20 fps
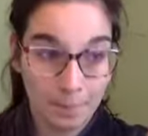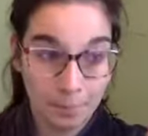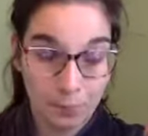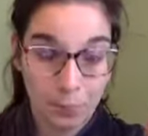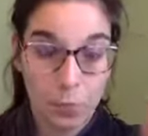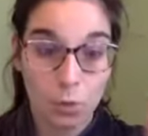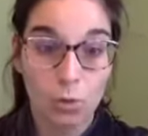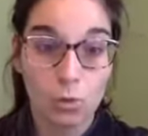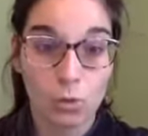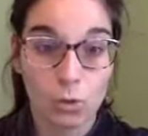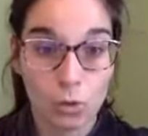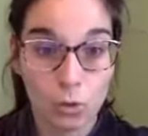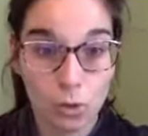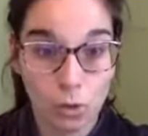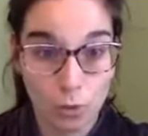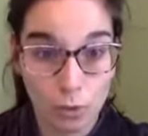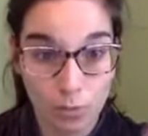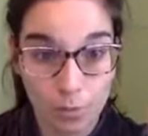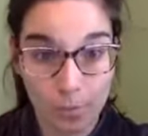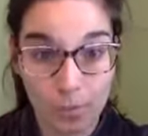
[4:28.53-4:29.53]
de construire
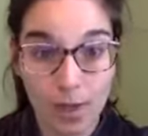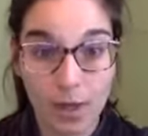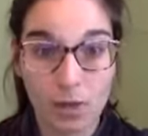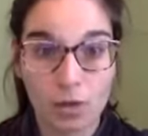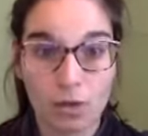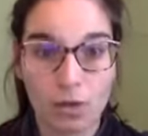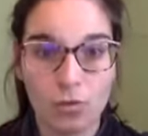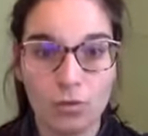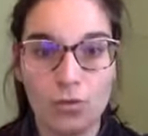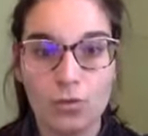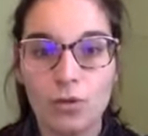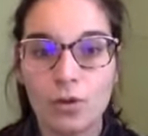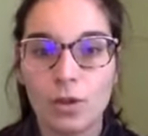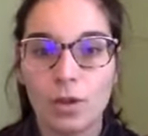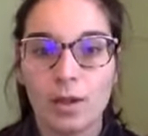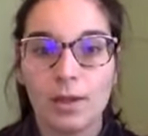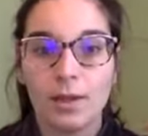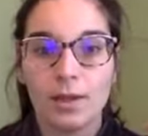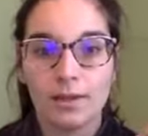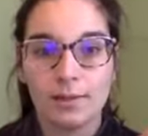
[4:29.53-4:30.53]
une marque commune,
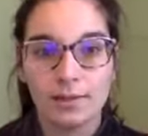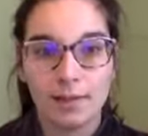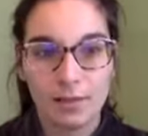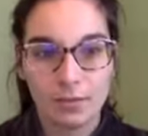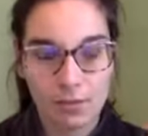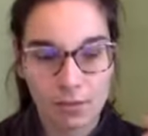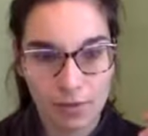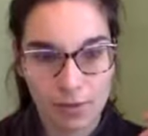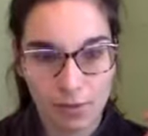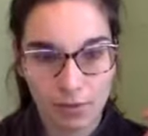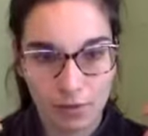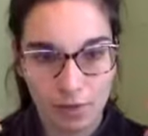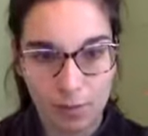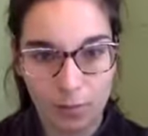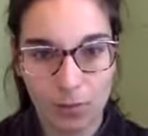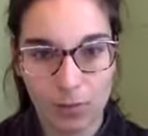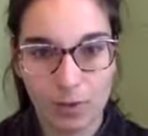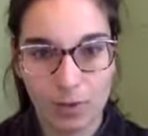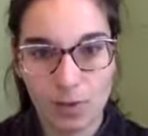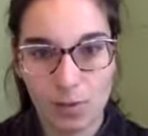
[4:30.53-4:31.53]
d'avancer vraiment,
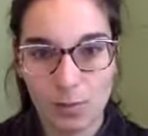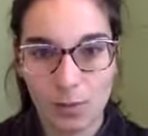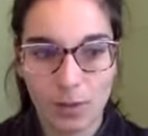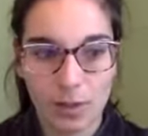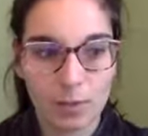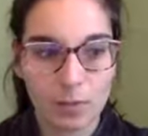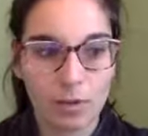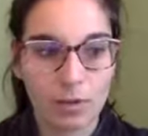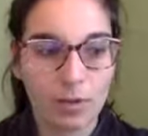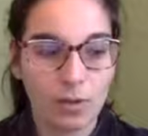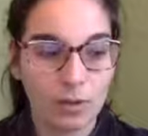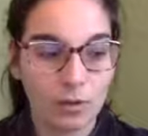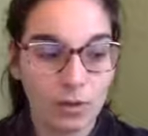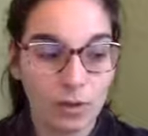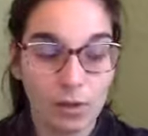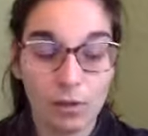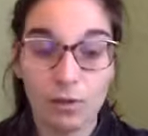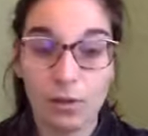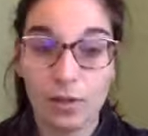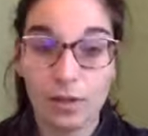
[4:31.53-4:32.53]
d'expérimenter nos
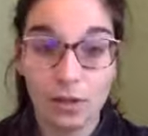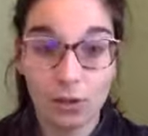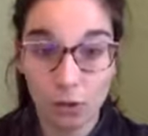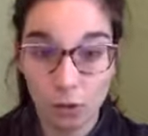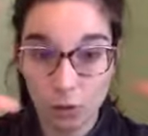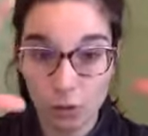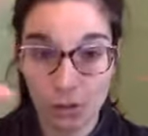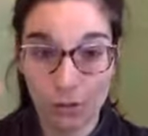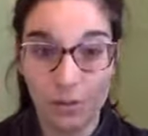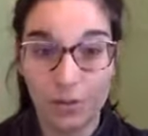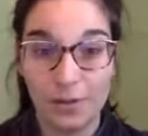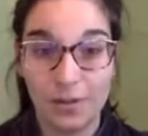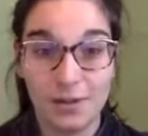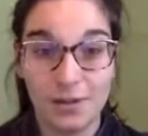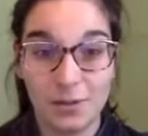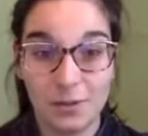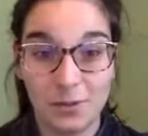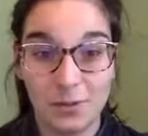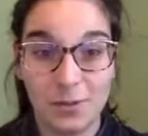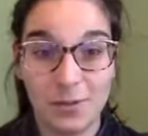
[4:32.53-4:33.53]
talents et de retrouver cette,
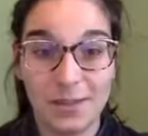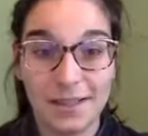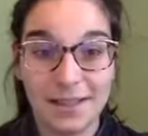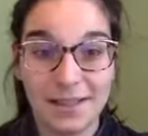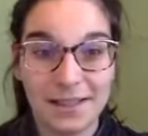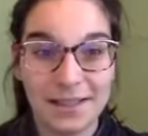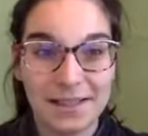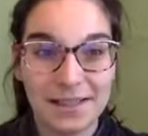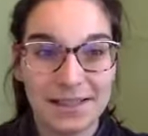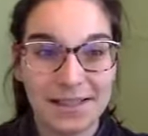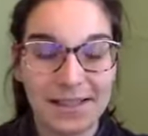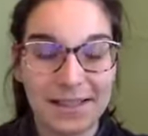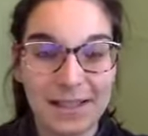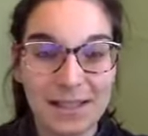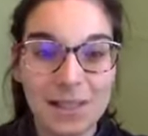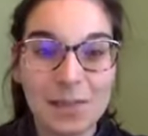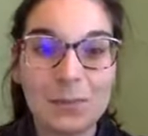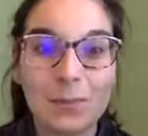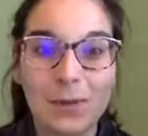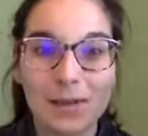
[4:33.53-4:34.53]
cet
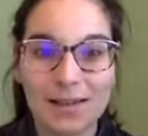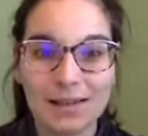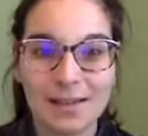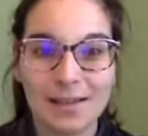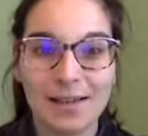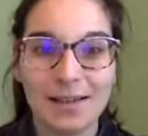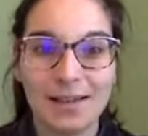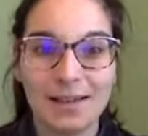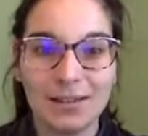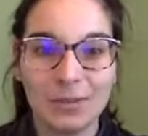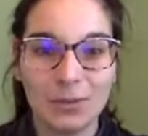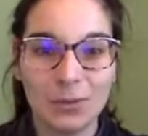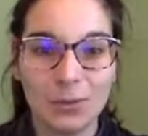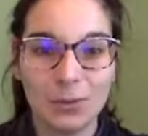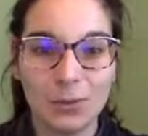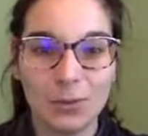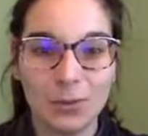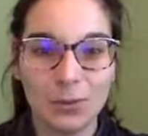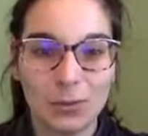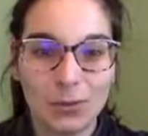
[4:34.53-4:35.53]
espace-là
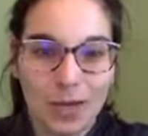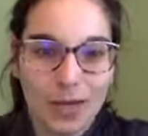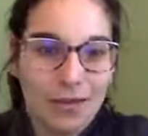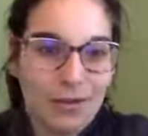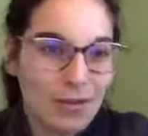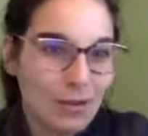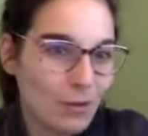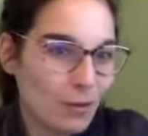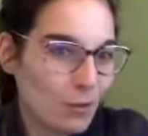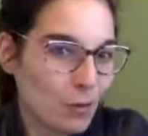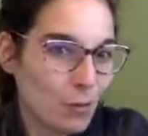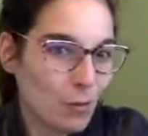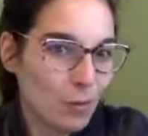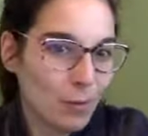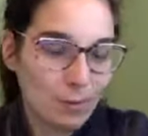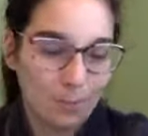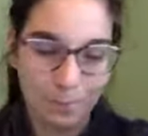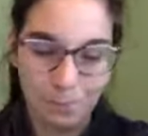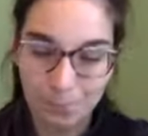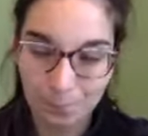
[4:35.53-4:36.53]
de, travail en commun,
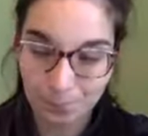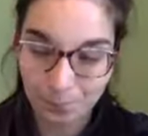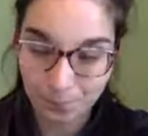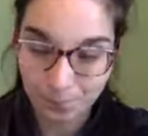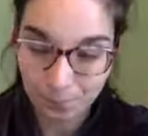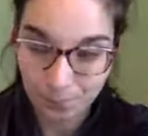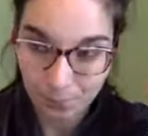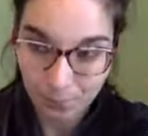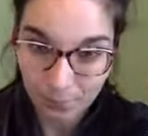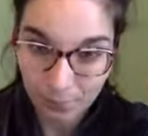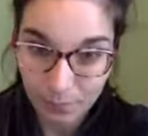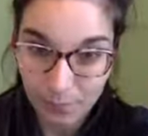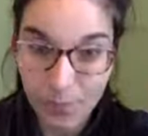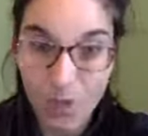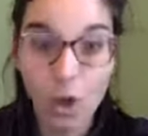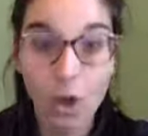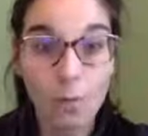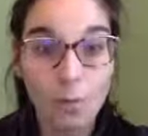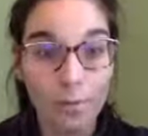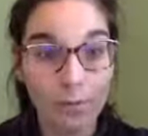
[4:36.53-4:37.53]

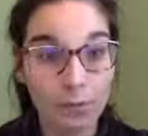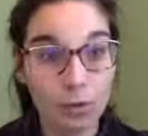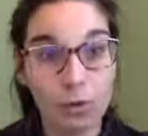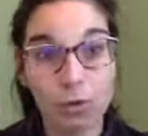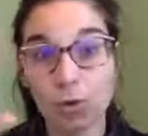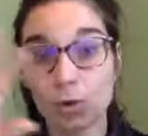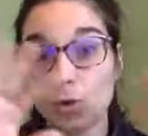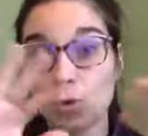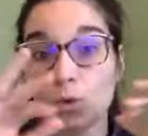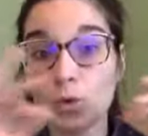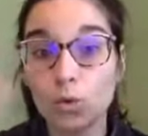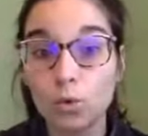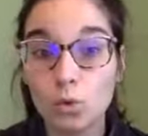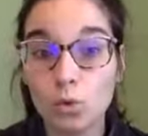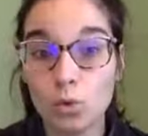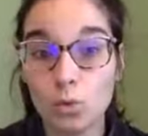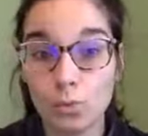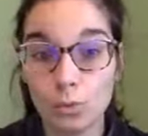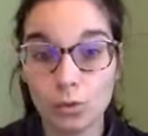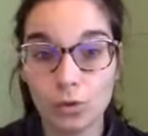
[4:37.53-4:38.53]
en même temps que tout le
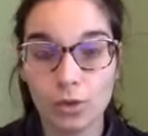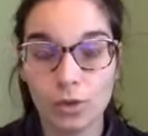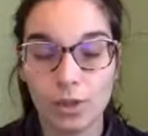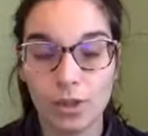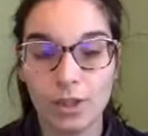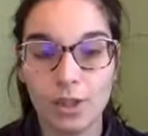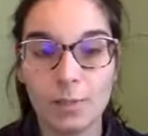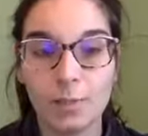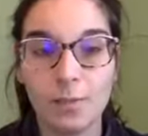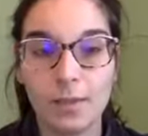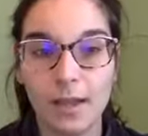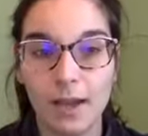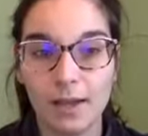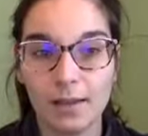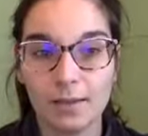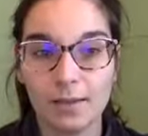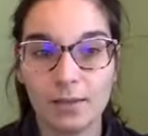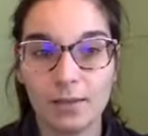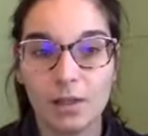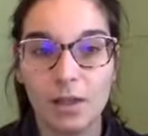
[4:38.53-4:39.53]
monde dans l'équipe
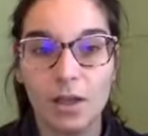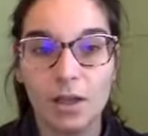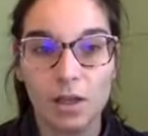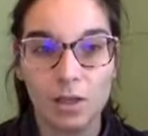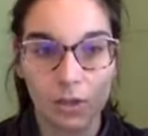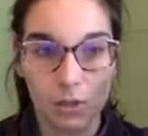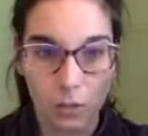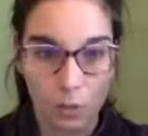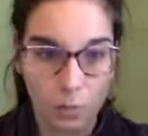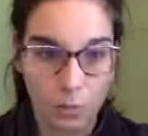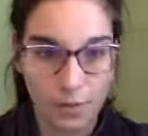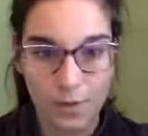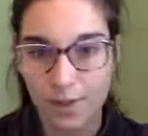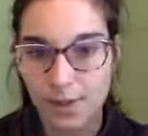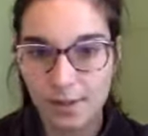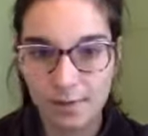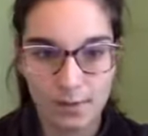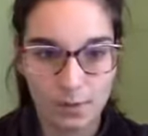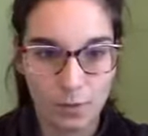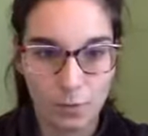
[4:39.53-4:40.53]
garde son
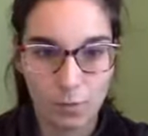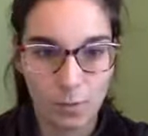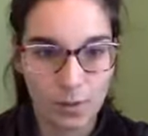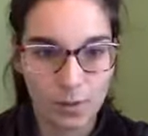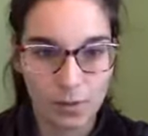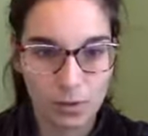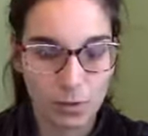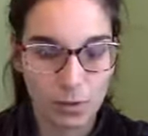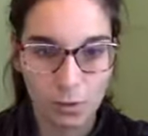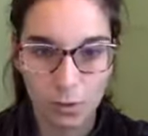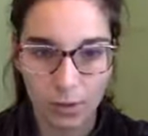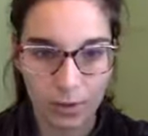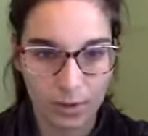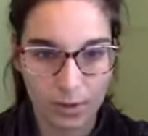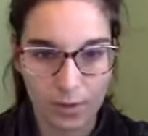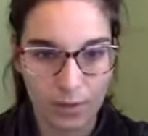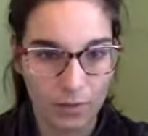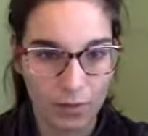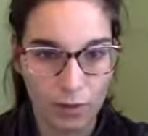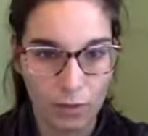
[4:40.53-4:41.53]
business euh, perso et
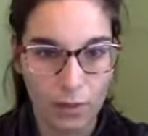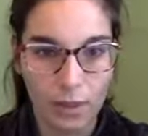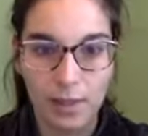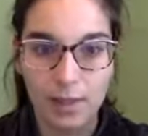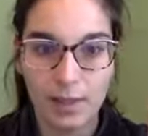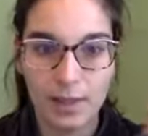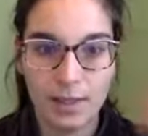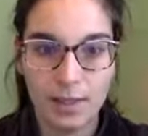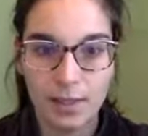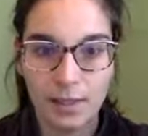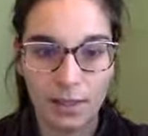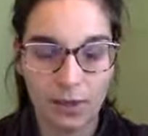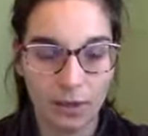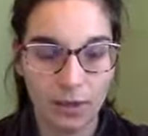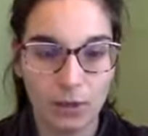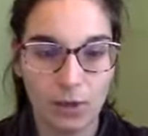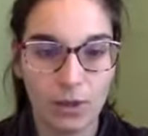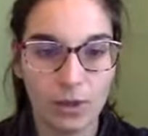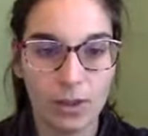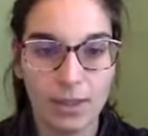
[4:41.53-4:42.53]
individuel et,
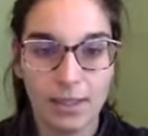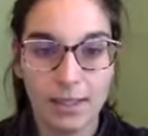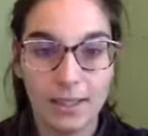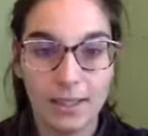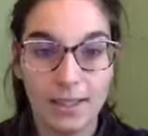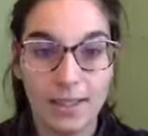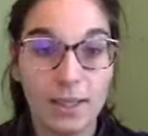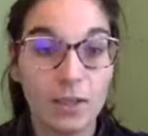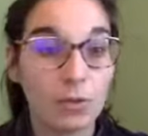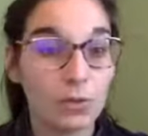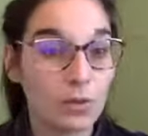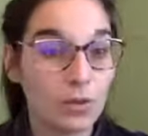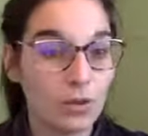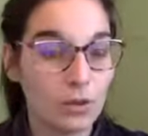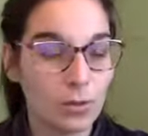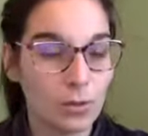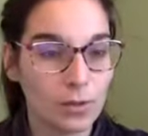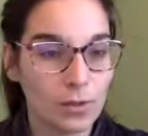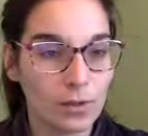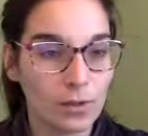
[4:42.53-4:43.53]
euh,
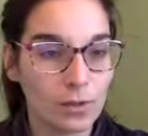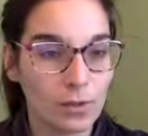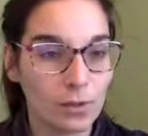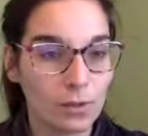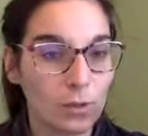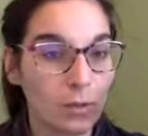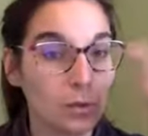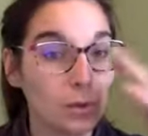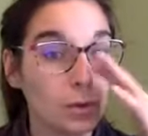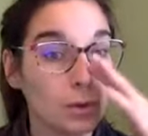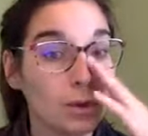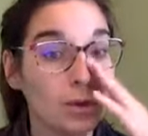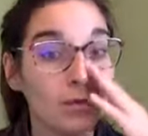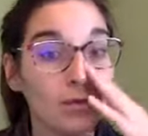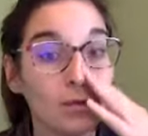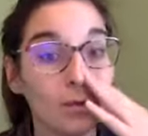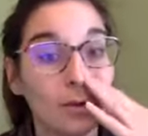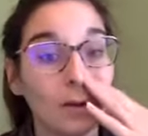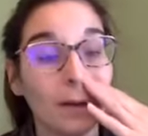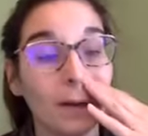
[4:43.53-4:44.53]
continue à se,
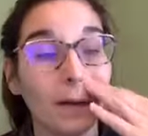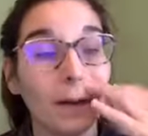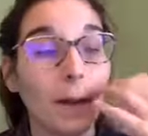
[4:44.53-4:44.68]
développer.